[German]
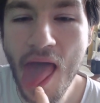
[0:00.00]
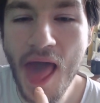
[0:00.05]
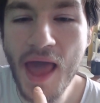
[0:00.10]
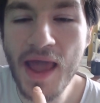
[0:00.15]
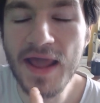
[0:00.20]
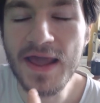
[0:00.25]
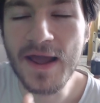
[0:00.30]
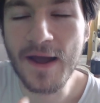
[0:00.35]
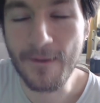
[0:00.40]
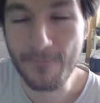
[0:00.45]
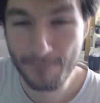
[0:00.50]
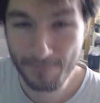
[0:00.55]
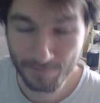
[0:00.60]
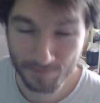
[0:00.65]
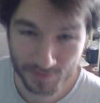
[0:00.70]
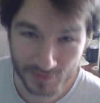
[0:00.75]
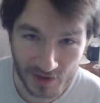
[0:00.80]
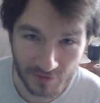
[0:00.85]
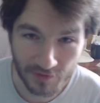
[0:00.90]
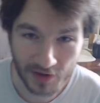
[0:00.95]
hier,
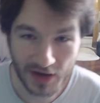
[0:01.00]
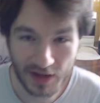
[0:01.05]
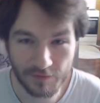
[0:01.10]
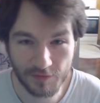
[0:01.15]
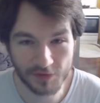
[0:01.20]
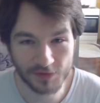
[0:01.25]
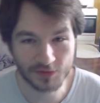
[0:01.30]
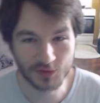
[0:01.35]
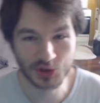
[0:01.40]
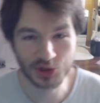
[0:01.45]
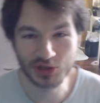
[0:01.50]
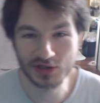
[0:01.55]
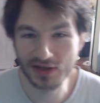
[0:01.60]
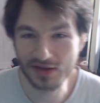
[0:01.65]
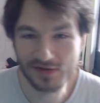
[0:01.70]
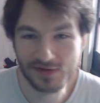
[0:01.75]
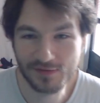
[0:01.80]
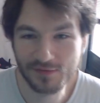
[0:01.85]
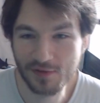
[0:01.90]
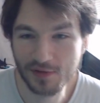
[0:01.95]
da waren einfach so
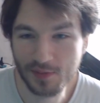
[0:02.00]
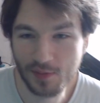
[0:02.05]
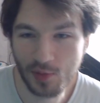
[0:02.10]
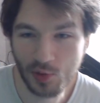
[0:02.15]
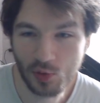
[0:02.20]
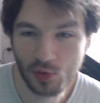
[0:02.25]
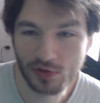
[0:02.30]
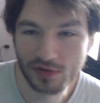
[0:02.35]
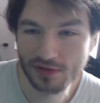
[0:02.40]
Striche von Blut.